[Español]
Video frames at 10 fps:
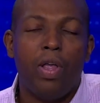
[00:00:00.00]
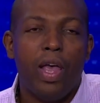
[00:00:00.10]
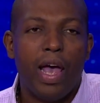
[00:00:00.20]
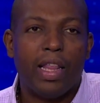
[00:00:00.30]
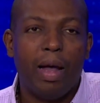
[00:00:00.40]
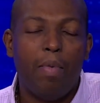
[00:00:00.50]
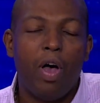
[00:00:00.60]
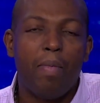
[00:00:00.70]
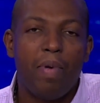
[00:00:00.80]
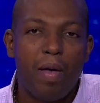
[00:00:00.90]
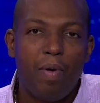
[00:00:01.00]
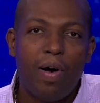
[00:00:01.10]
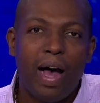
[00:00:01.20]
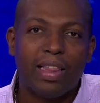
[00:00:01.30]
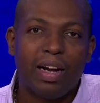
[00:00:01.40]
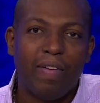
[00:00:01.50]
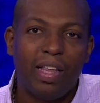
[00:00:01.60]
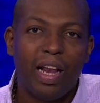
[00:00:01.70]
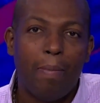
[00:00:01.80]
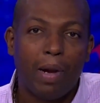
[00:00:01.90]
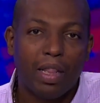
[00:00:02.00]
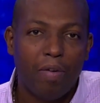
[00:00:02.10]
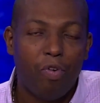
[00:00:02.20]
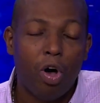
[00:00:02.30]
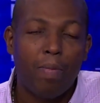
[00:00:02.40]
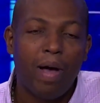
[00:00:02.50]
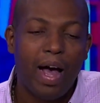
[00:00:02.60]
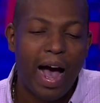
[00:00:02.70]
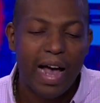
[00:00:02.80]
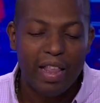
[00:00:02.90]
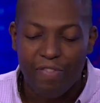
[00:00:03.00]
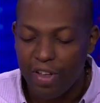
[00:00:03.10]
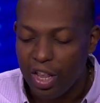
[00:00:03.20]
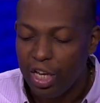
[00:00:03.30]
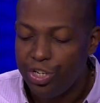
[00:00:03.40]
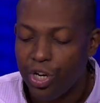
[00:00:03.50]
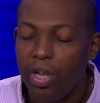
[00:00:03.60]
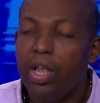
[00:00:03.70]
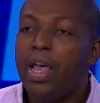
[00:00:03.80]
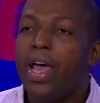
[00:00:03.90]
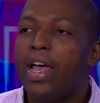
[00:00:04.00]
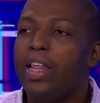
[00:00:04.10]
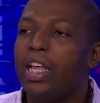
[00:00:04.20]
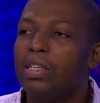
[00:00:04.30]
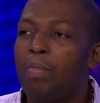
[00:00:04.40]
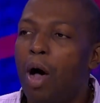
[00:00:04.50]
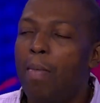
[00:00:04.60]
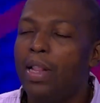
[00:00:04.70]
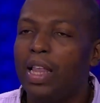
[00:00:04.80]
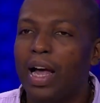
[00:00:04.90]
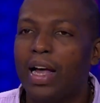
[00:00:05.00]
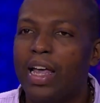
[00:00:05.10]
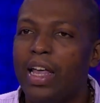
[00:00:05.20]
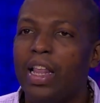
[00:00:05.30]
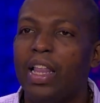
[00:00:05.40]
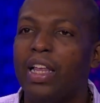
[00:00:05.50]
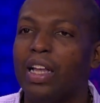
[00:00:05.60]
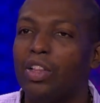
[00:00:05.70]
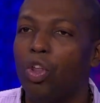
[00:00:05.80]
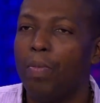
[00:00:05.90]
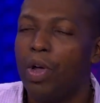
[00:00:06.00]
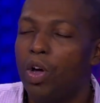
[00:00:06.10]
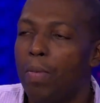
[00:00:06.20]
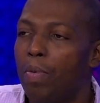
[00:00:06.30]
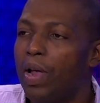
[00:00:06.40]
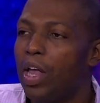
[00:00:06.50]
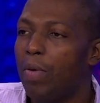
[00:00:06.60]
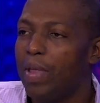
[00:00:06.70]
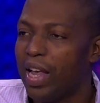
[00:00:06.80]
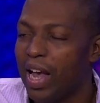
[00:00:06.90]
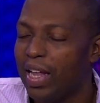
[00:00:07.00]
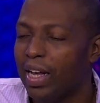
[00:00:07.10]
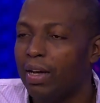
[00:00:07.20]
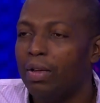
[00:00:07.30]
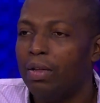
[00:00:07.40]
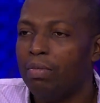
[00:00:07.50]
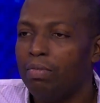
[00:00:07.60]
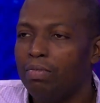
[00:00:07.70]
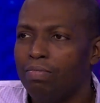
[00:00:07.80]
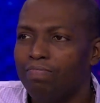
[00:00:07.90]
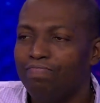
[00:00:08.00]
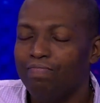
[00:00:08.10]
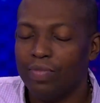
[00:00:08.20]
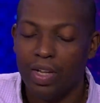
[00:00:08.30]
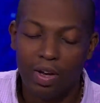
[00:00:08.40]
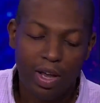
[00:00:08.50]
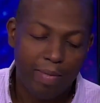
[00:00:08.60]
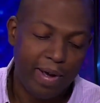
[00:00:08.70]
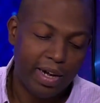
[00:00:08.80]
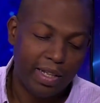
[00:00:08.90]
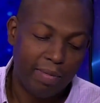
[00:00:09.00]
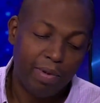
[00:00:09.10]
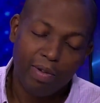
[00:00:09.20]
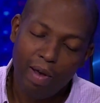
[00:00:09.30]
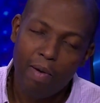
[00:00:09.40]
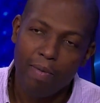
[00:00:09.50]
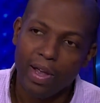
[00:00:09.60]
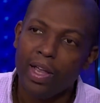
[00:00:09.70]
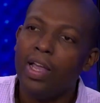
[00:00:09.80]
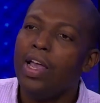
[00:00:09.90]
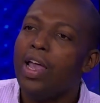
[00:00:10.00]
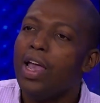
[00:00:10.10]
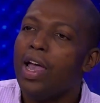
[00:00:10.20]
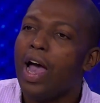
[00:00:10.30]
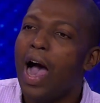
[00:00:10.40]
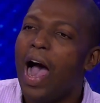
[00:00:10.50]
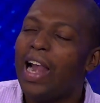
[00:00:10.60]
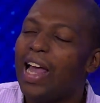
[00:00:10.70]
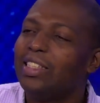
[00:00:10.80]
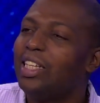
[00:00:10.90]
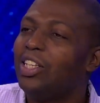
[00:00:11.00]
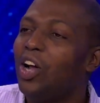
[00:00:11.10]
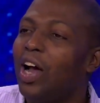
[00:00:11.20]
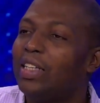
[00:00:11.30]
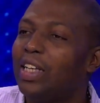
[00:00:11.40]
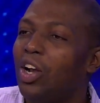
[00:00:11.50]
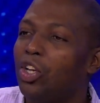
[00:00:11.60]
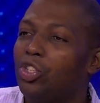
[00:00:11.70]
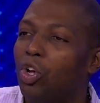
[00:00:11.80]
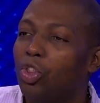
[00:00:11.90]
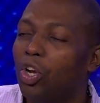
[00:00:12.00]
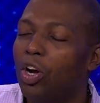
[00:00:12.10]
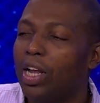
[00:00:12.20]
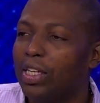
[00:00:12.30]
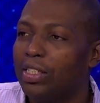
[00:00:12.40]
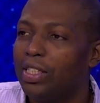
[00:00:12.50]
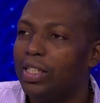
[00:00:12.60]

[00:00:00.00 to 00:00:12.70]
Estamos en vivo a través de la plataforma High Definition in this moment, aquí desde Santo Domingo, República Dominicana. Hmm, Oye, Marte, pero vamos a ver. Alexis Rojas en los controles.